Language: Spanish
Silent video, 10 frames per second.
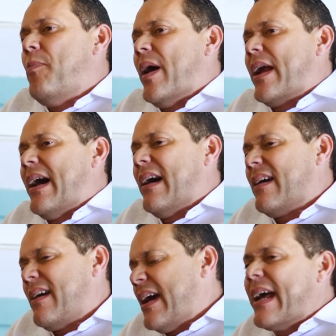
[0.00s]
para
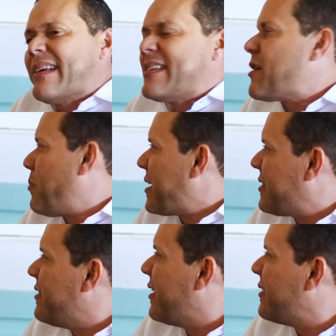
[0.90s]
querer ser
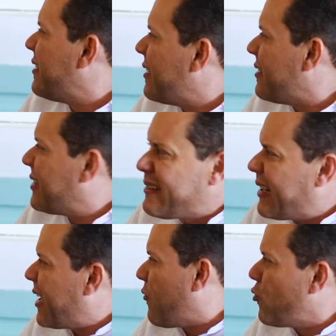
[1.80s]
presidente? Tres
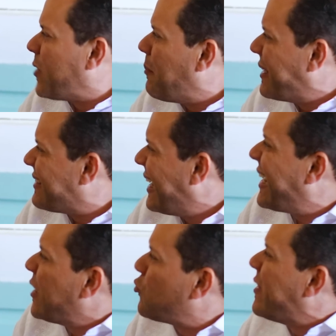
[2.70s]
ejes fundamentales
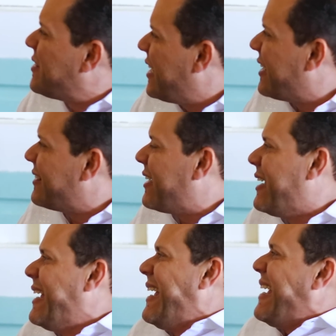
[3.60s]
que tú entiendes
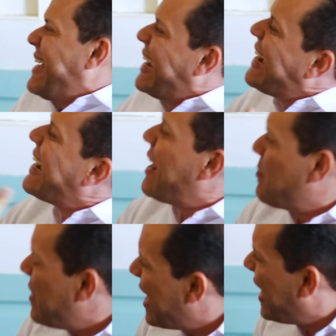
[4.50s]
que hay que
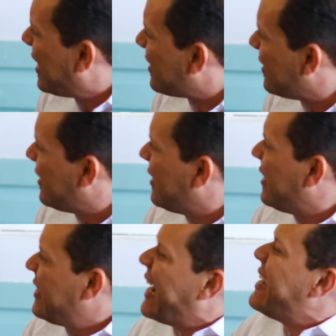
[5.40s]
cambiar,
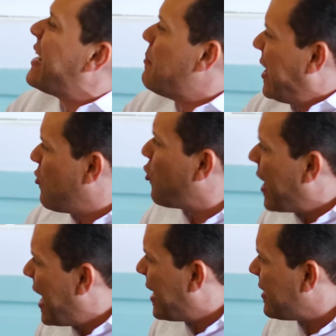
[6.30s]
que hay que
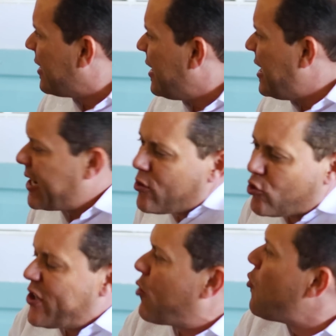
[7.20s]
mejorar y que
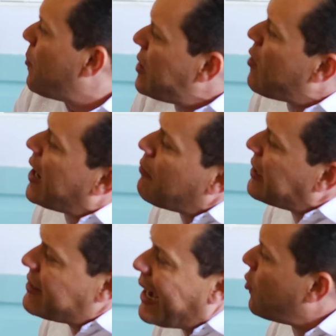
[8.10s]
no se ha cumplido a
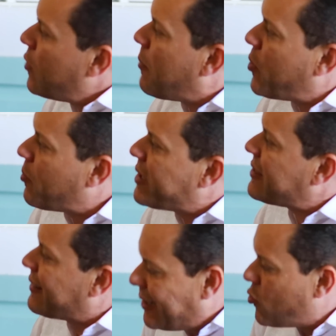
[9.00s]
cabalidad con las
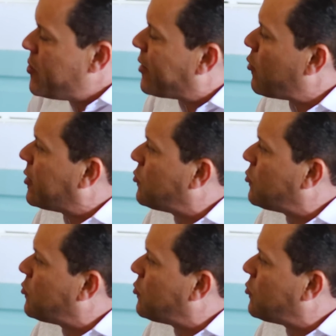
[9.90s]
promesas del gobierno